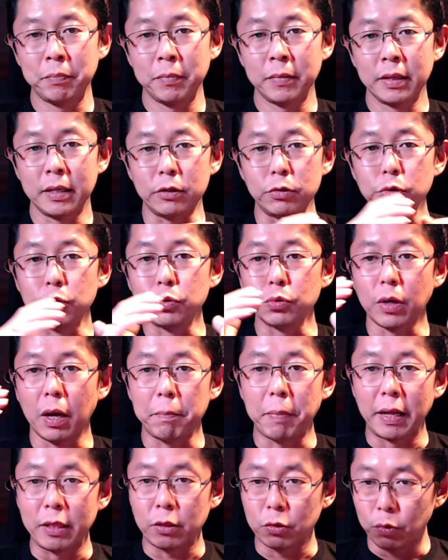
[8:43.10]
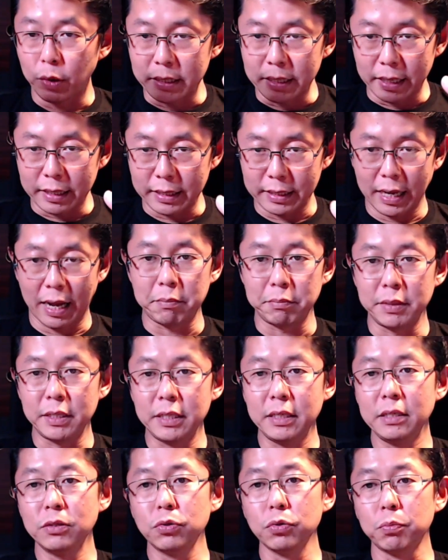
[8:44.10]
Itu juga bantuan dari
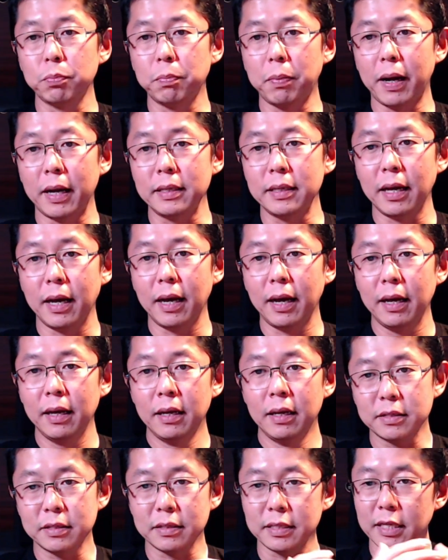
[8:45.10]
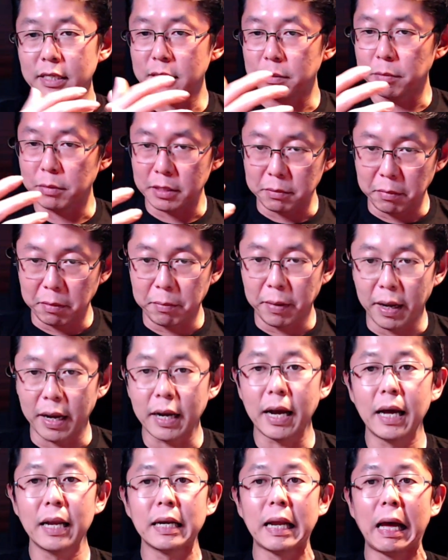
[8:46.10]
kami supaya kita sama-sama
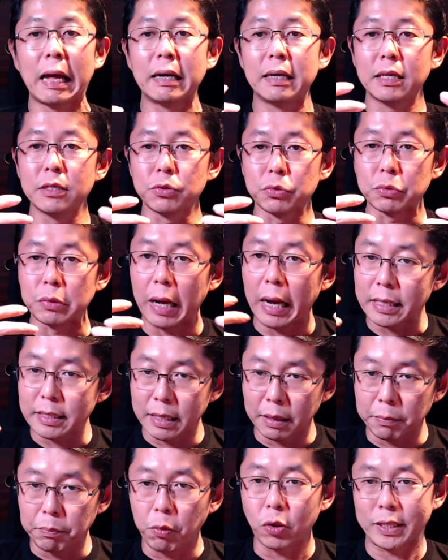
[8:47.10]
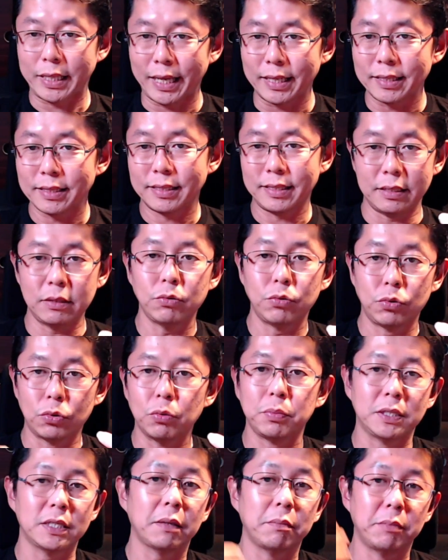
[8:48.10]
makan, Anda juga ada potensi
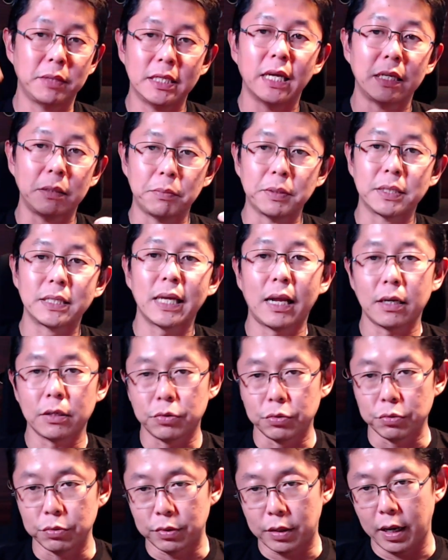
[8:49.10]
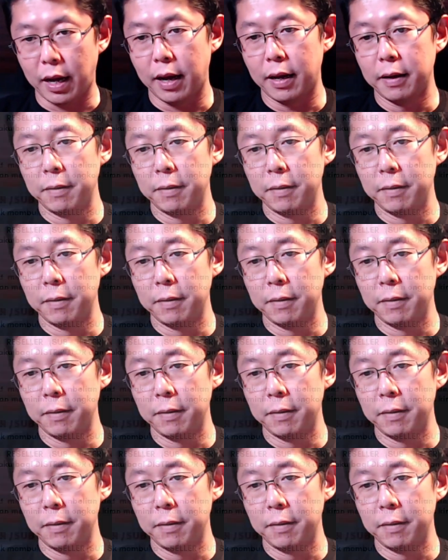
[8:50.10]
untuk bisa menjadi besar juga.